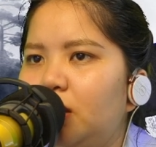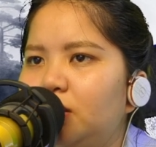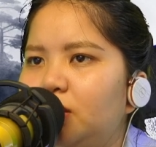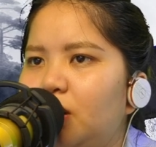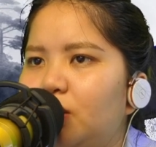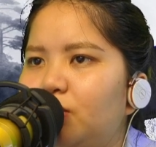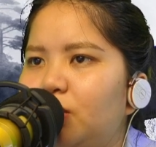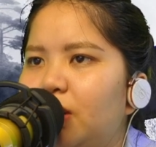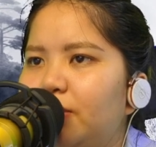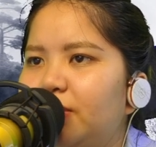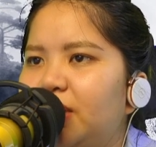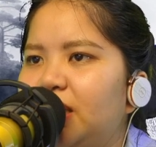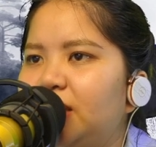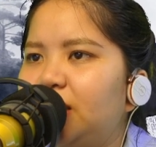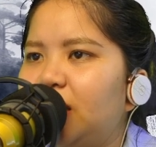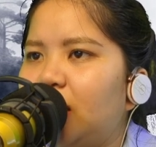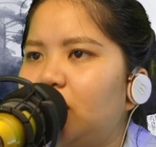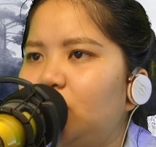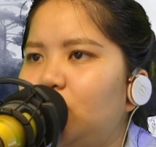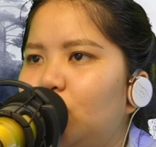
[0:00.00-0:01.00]
Nồng đậm khí
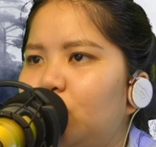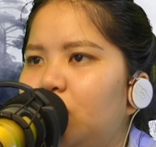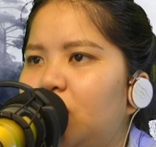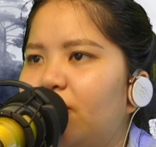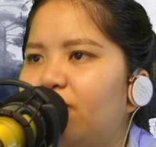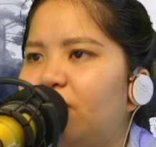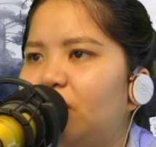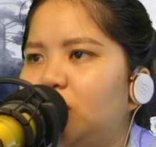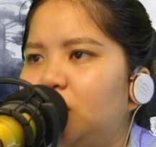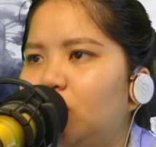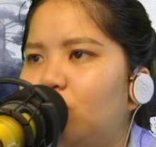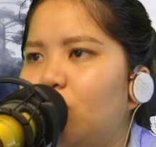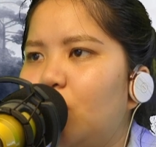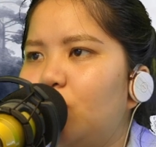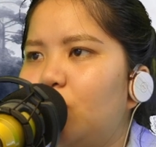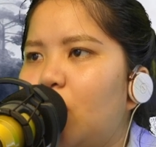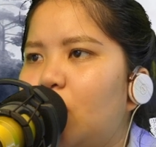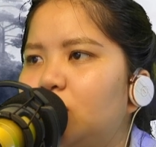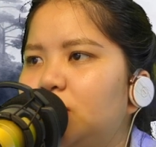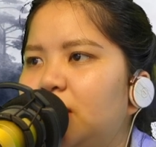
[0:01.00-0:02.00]
trắng dung nhập vào trong
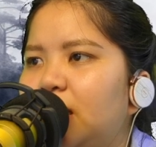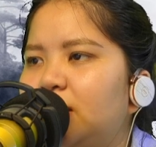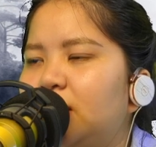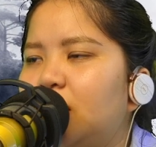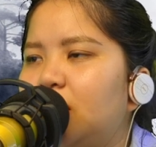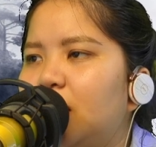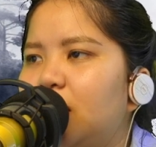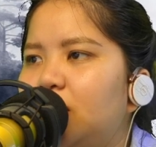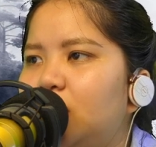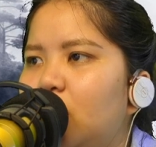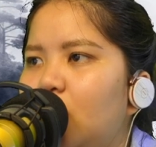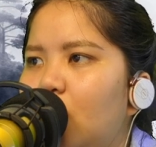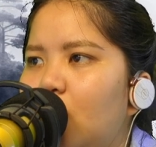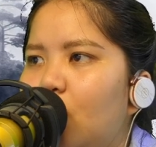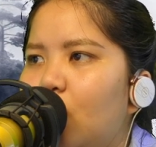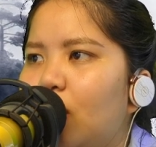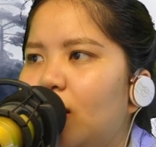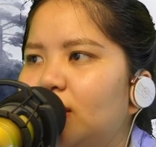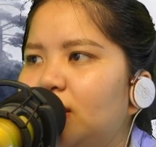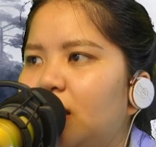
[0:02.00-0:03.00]
bụng ngón tay thần linh
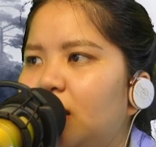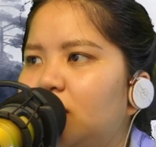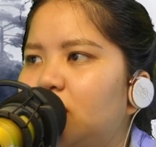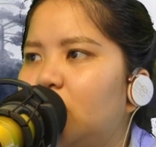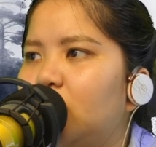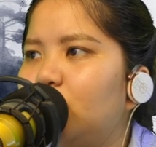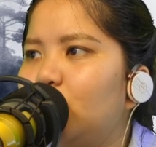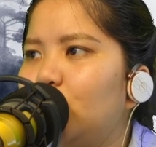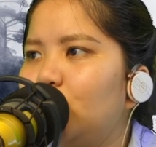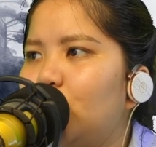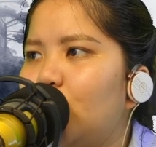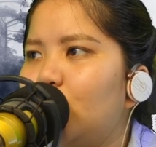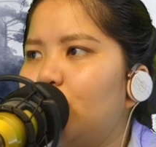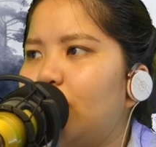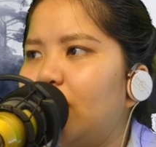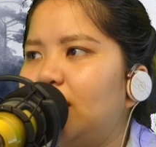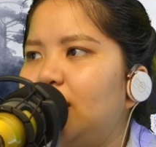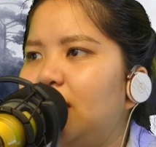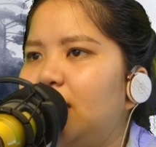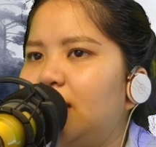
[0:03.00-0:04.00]
Hóa thành cơn buồn
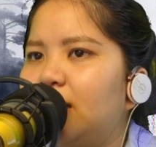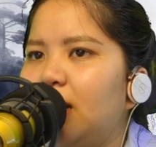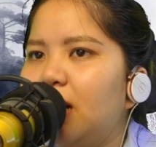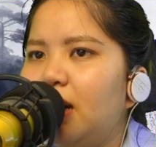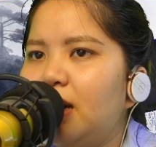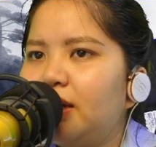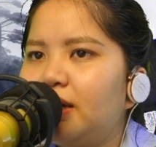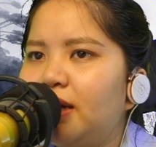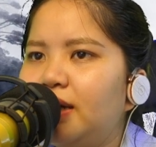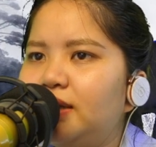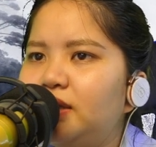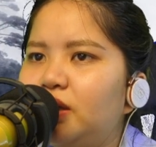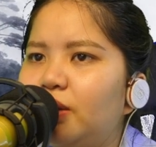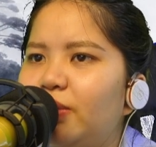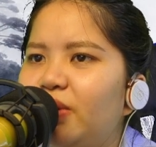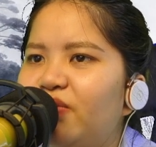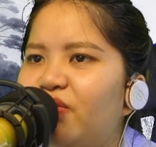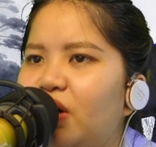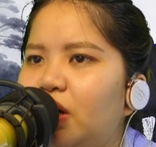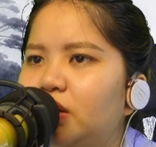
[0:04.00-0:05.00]
nôn mãnh liệt Khiến cho
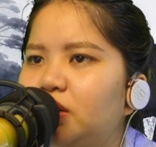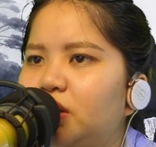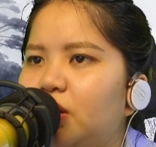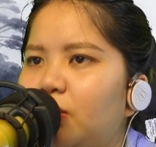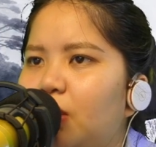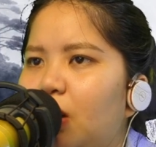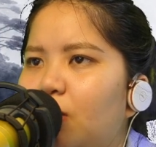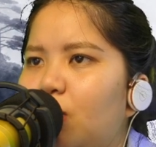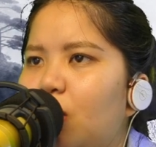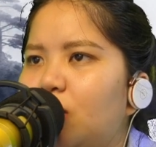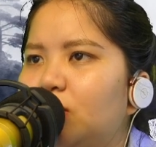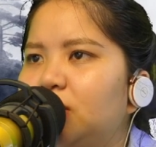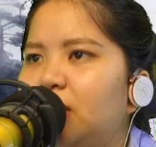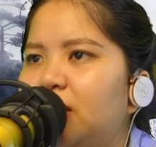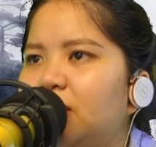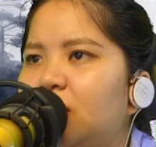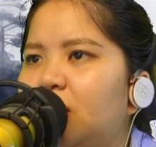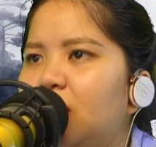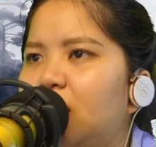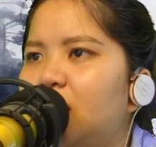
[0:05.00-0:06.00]
bi phẫn trong lòng ngón
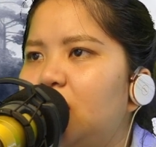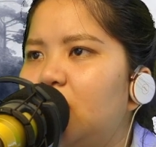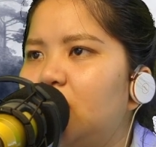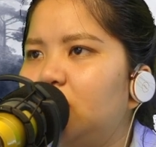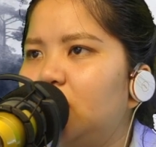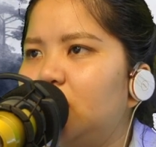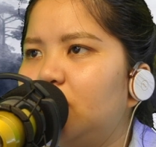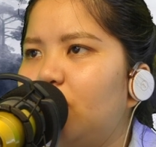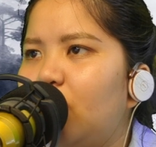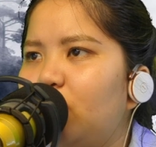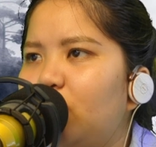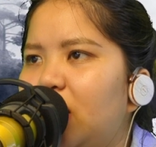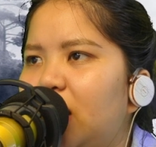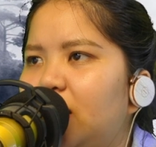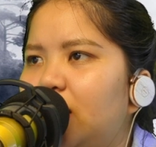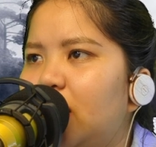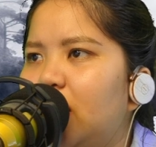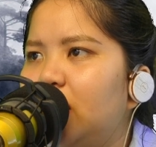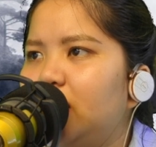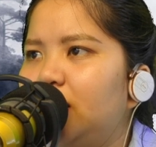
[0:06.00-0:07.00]
tay thần linh lần nữa bốc
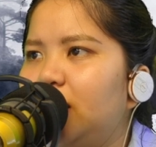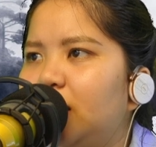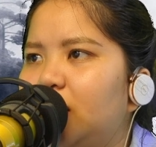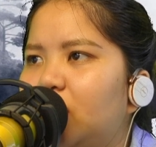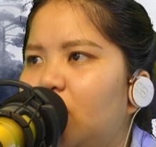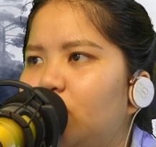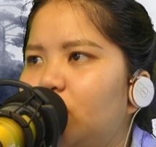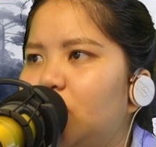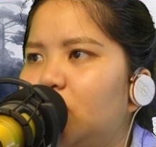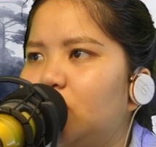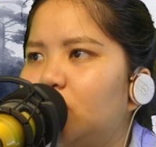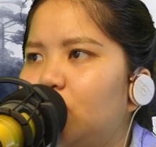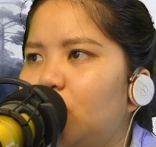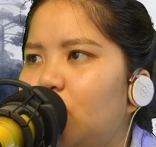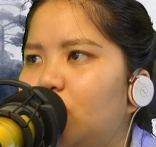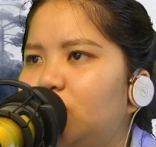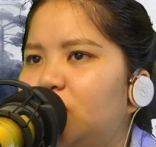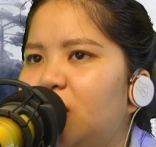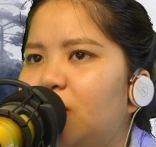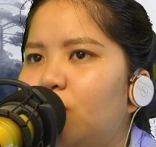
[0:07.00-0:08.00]
lên Nhìn không được
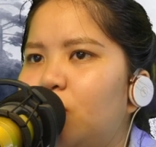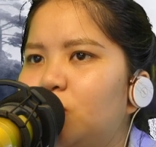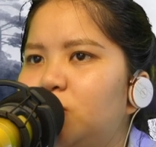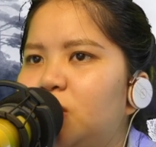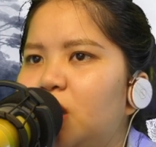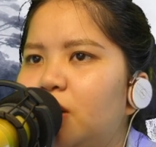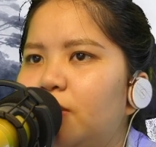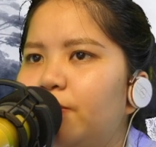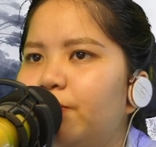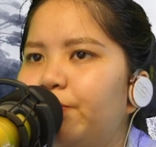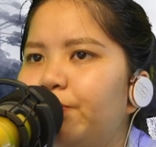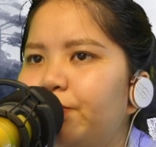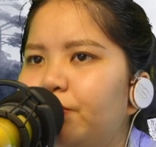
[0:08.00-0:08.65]
nôn ra một trận